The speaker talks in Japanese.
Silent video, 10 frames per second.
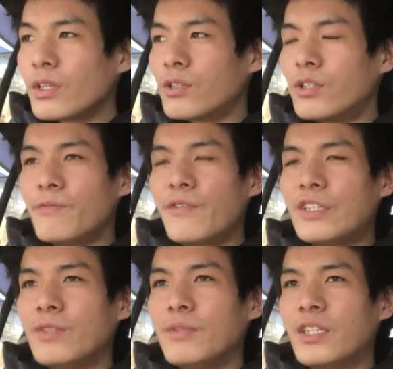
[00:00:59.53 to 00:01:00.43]

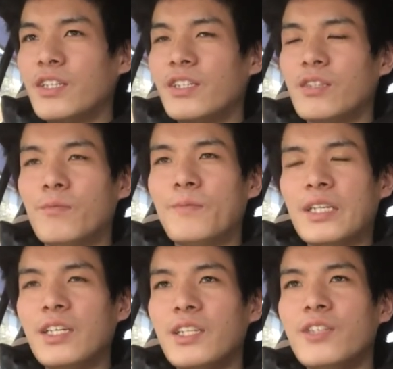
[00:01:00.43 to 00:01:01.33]
グルメフェスみたいなやつも、まあ、
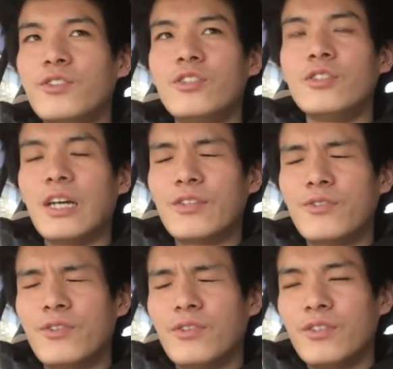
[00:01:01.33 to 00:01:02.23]
大体グル、あ
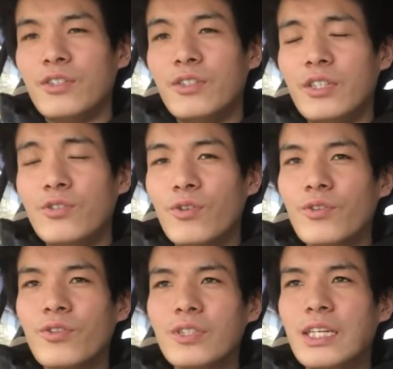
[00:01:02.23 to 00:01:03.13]
のー、うど
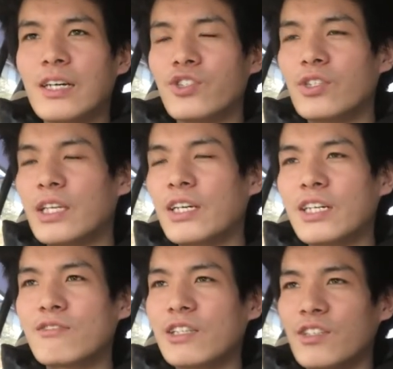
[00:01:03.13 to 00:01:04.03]
んのさ、出店があるわ